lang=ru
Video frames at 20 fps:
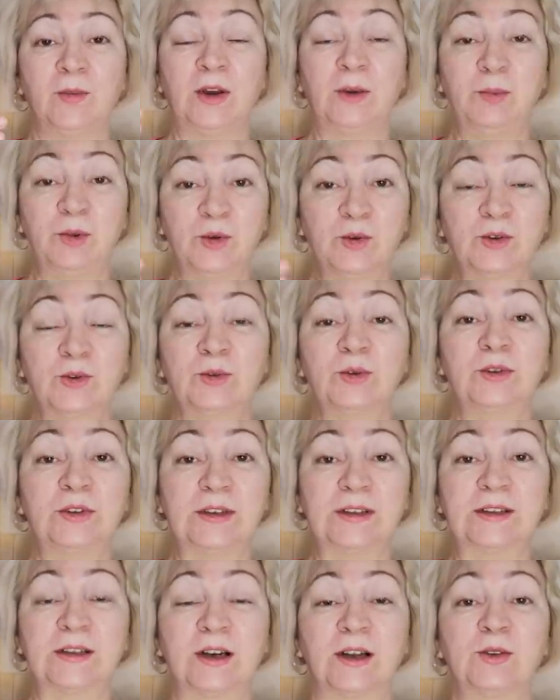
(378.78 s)

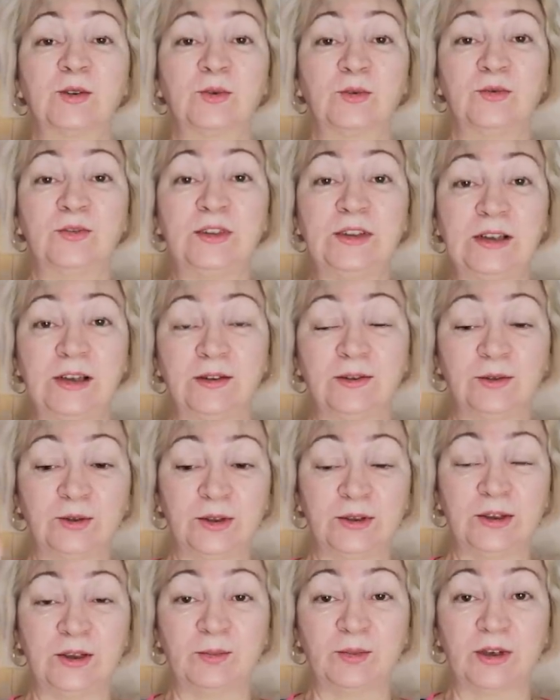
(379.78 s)
приплюсуйте сразу все
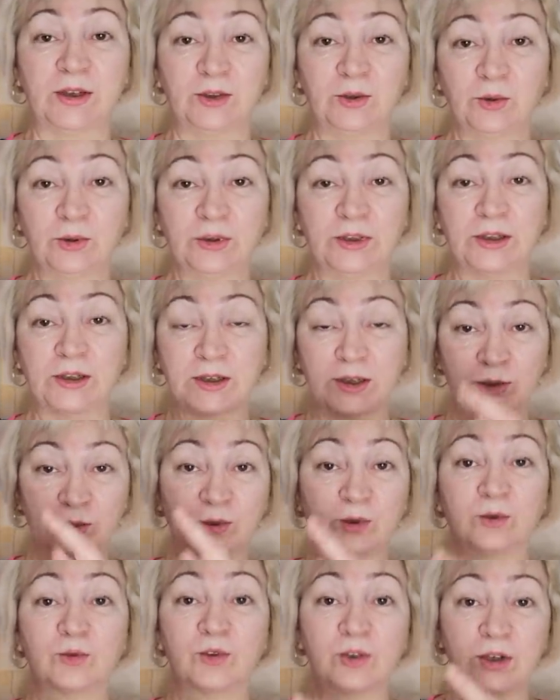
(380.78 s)
вот эти продукты,
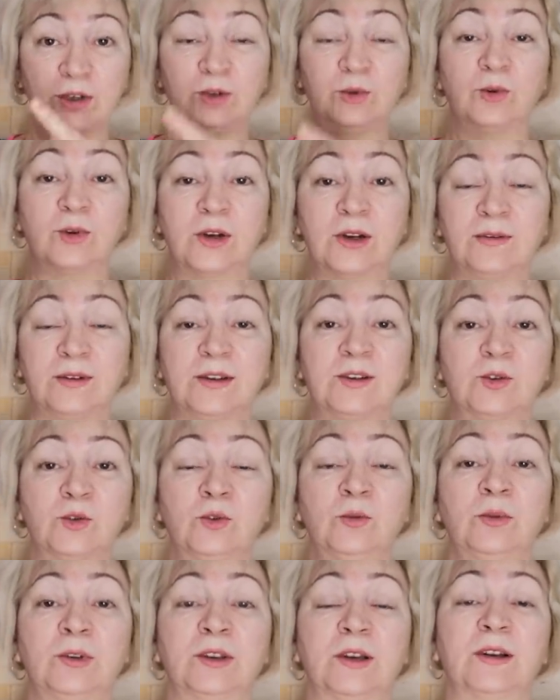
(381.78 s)
которые уже итоговая
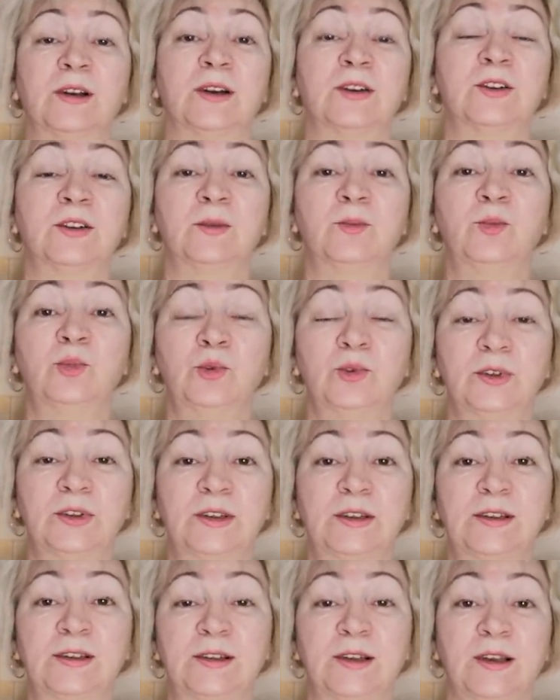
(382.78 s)
сумма на каждом
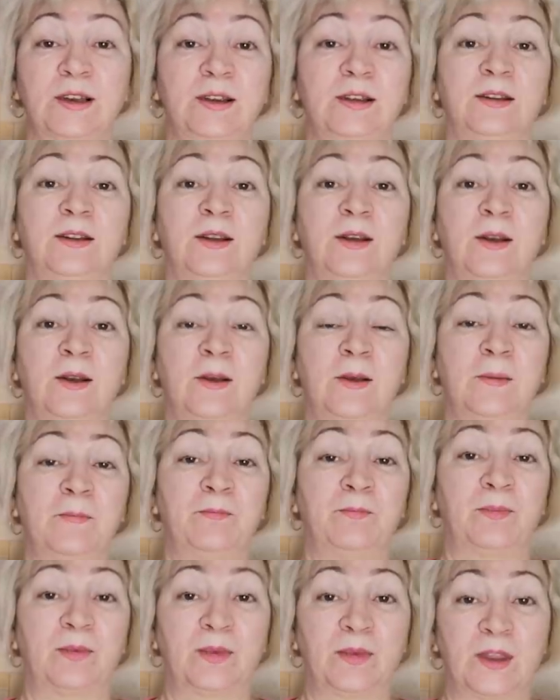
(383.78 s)
пункте стоит.
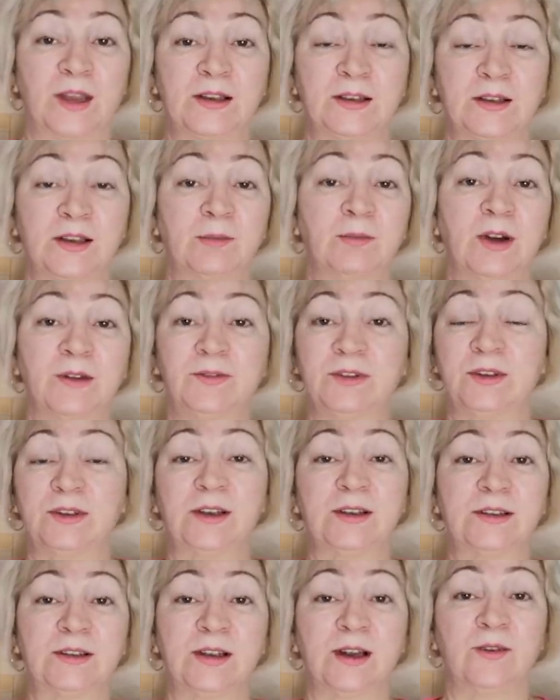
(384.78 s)
Добавьте
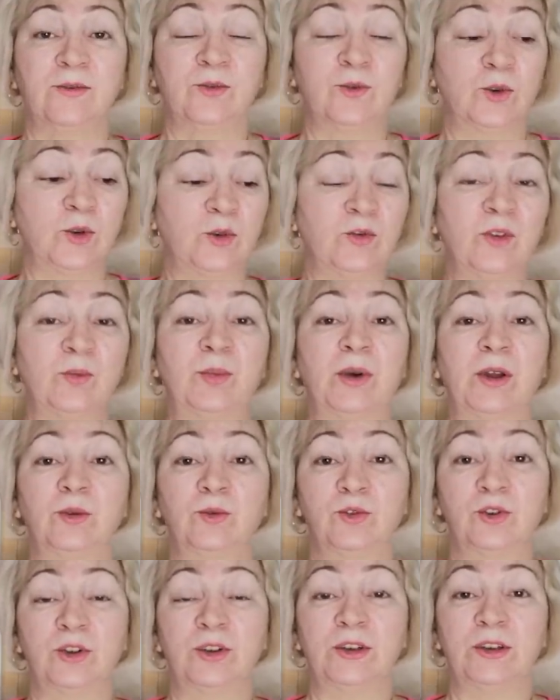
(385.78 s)
доставку, и вы
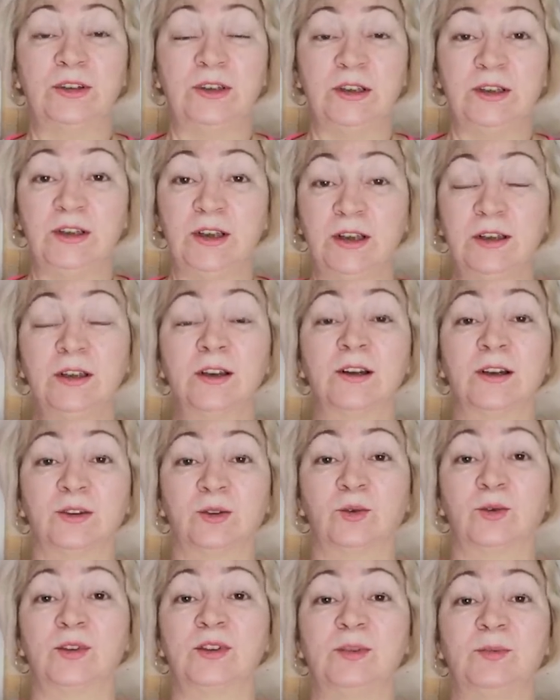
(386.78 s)
получите те деньги,
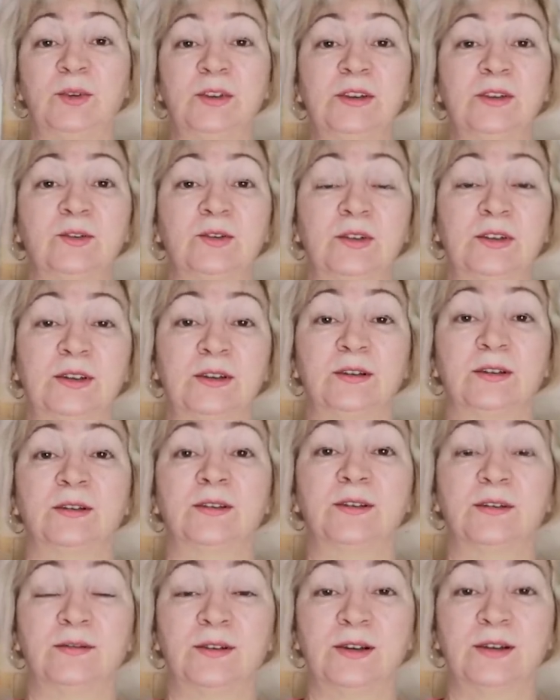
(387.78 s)
которые списываются
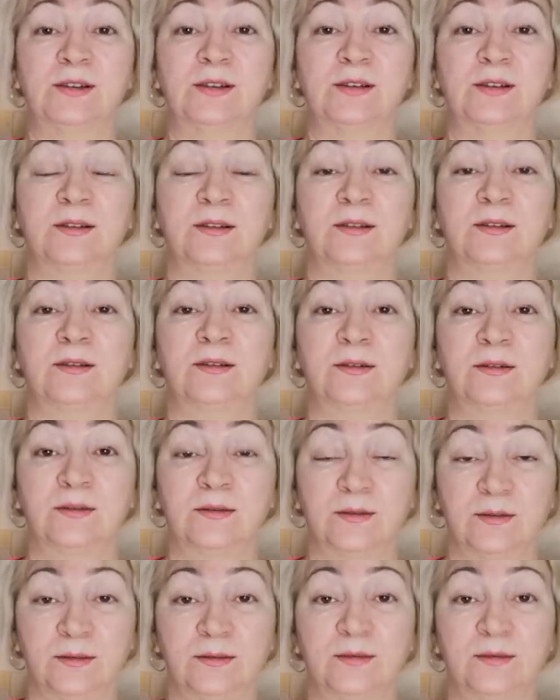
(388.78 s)
с вас э,